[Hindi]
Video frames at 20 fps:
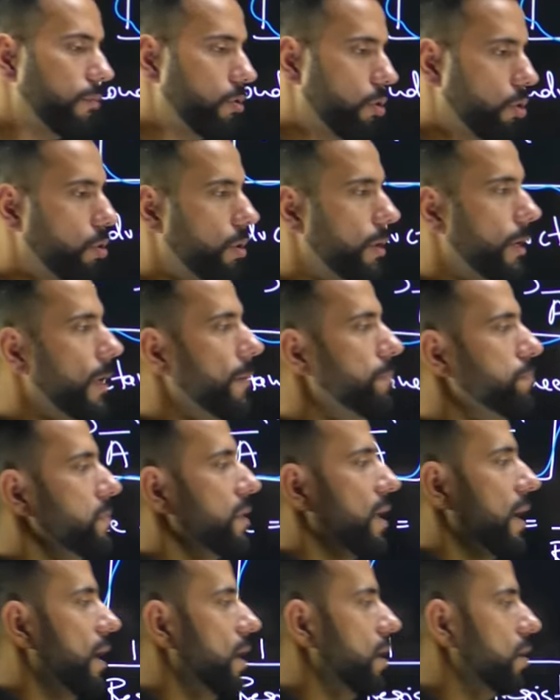में हम लोगों ने
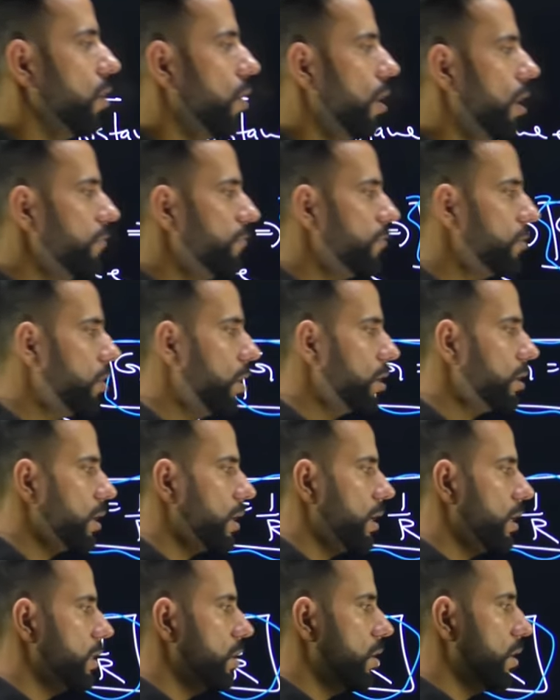एल्कोहल फिनॉल
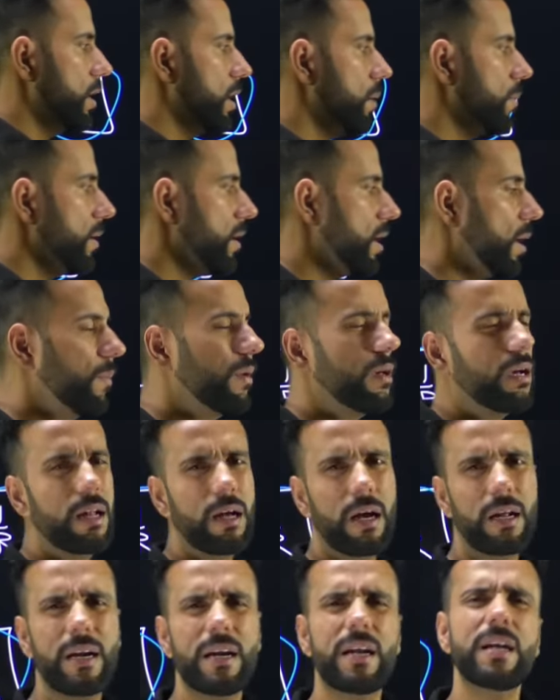करा दिया और एक में
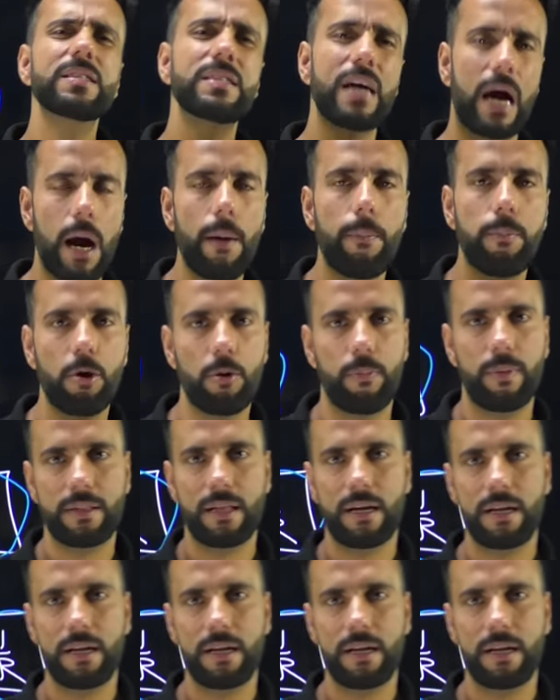केमिकल कानेटिक्स आप लोग